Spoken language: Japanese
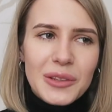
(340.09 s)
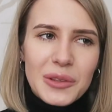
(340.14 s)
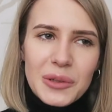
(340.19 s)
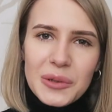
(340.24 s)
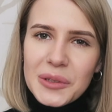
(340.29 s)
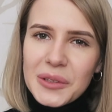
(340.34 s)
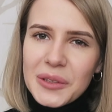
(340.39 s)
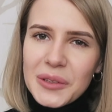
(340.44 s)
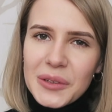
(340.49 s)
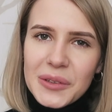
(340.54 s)

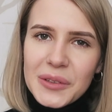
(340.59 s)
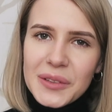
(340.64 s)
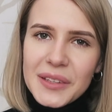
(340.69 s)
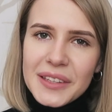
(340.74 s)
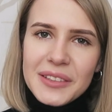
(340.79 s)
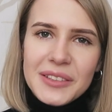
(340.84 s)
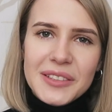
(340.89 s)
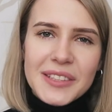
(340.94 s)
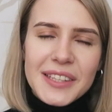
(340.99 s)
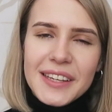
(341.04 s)
東京
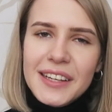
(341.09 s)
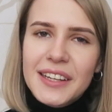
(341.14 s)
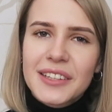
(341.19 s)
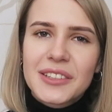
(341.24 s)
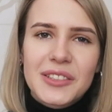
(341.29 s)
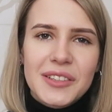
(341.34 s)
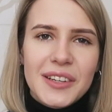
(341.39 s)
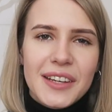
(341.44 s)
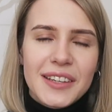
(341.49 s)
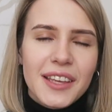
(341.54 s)
での生
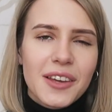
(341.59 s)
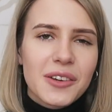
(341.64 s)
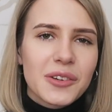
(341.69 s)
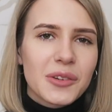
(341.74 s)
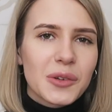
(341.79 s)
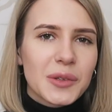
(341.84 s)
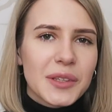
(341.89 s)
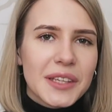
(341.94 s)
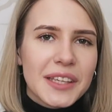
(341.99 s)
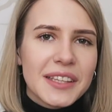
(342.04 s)
活が結
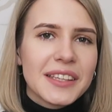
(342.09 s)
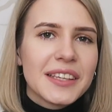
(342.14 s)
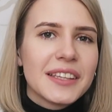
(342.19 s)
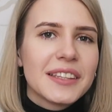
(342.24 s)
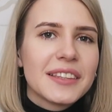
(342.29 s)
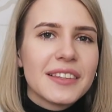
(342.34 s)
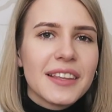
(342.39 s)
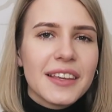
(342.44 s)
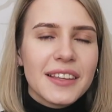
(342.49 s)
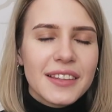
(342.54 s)
構気に入っ
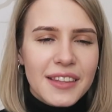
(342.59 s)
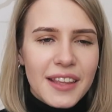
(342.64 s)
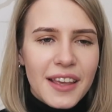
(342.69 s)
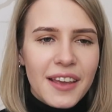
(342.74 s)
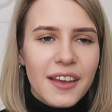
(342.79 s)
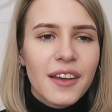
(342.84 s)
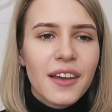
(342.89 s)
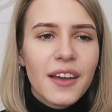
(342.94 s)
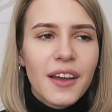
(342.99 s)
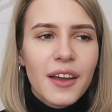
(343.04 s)
てい
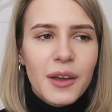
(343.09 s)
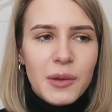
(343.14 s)
て、